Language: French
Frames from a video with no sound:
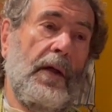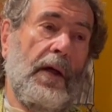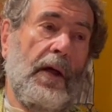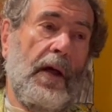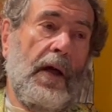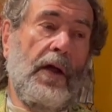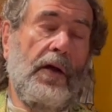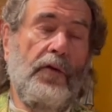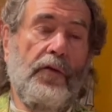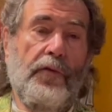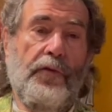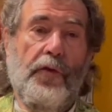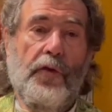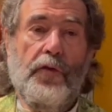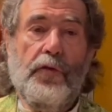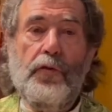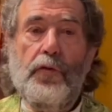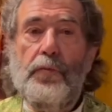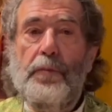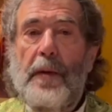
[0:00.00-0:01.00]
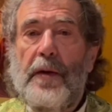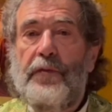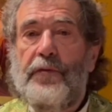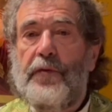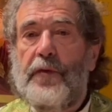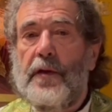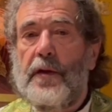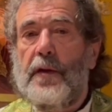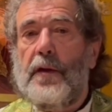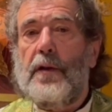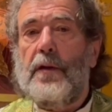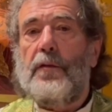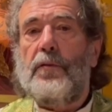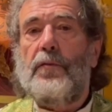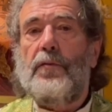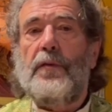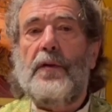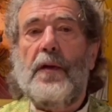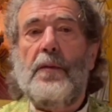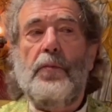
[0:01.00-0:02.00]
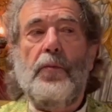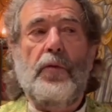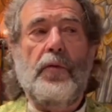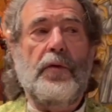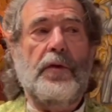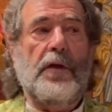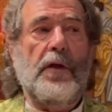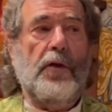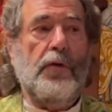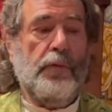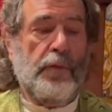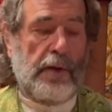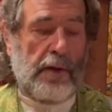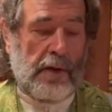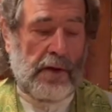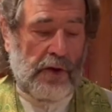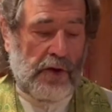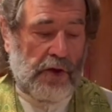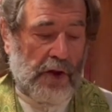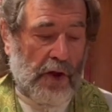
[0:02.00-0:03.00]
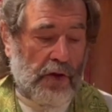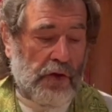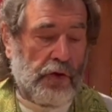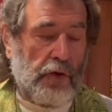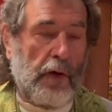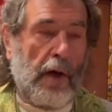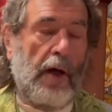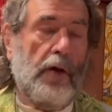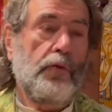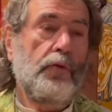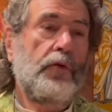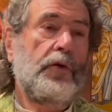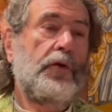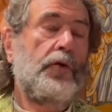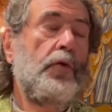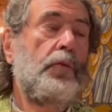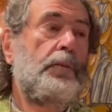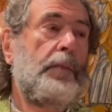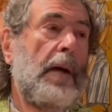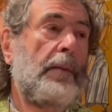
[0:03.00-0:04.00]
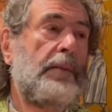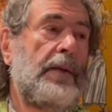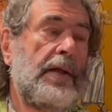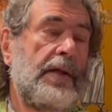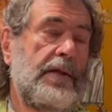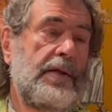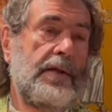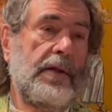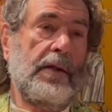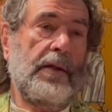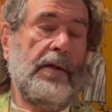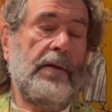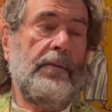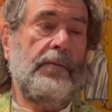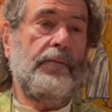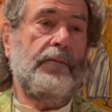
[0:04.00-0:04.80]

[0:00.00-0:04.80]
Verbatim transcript: Et il nous faut nous méfier du démon qui, lui, cherchera à nous culpabiliser,